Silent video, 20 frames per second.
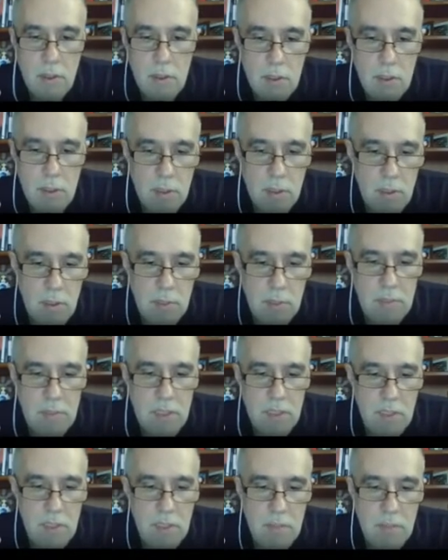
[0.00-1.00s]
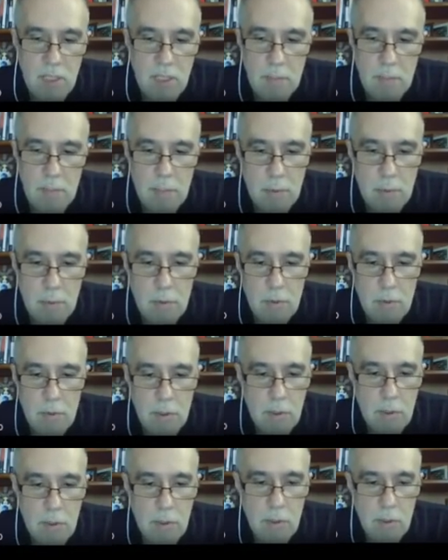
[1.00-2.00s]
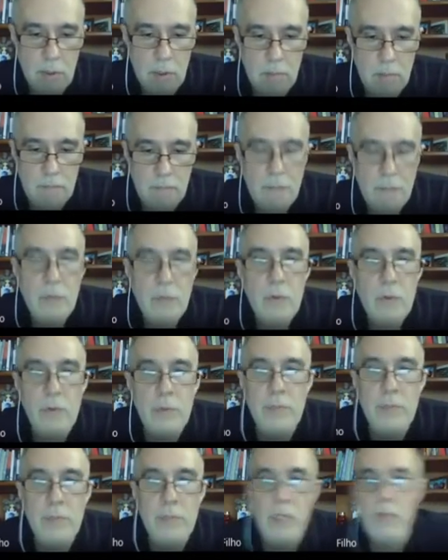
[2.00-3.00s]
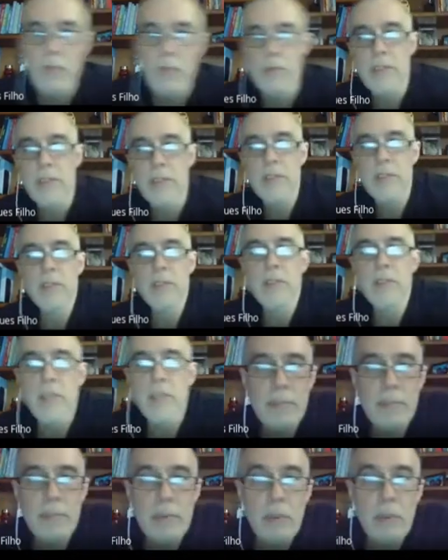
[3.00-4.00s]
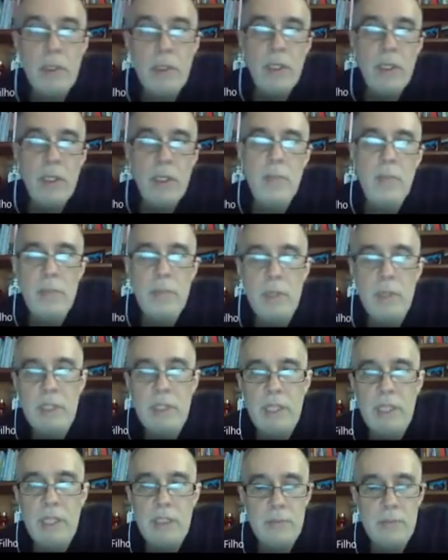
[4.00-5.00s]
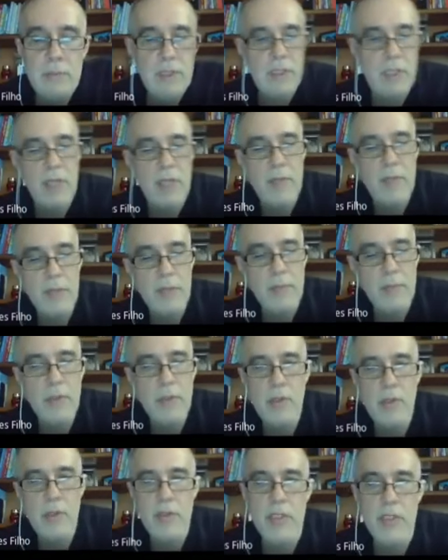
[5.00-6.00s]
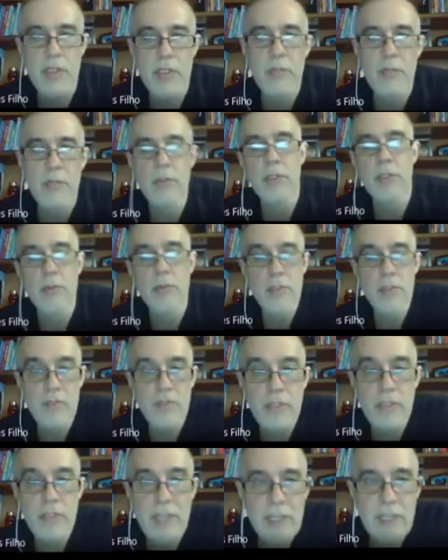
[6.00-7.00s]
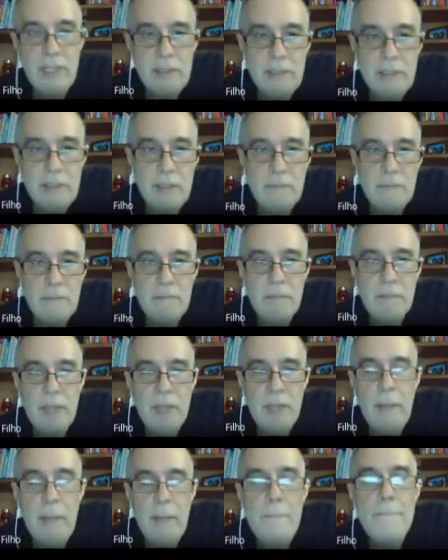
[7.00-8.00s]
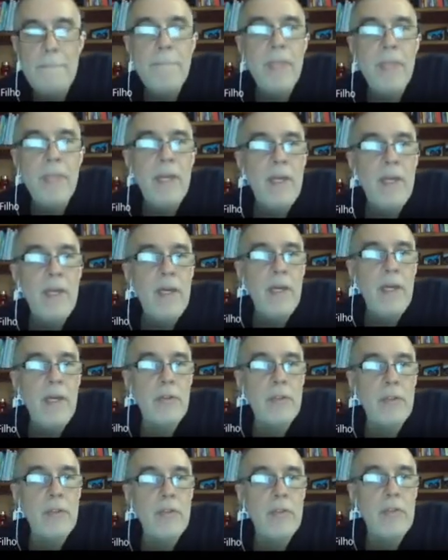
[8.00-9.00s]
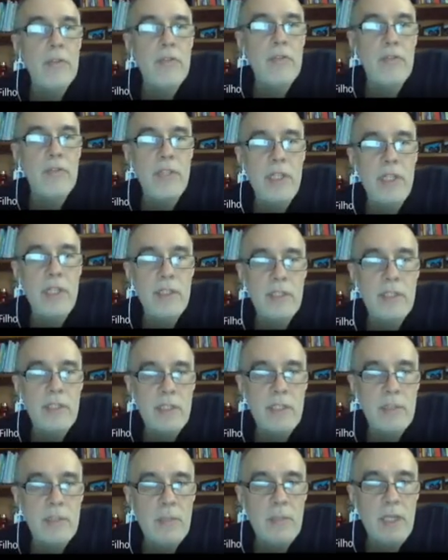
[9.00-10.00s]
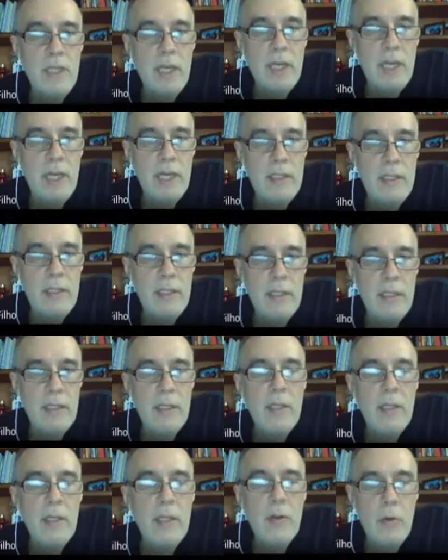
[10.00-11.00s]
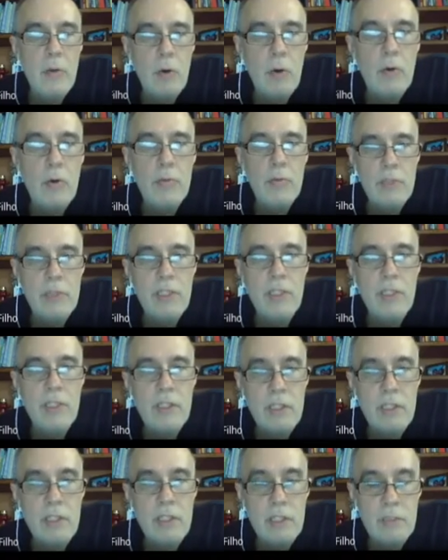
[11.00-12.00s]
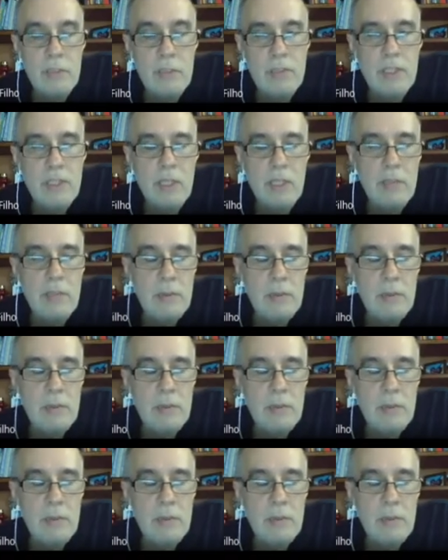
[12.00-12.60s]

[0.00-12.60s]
epistemic approach, que para é por que uma abordagem epistêmica? Por causa da noção de evidência, tá? A noção de evidência é explicada com um ingrediente epistêmico.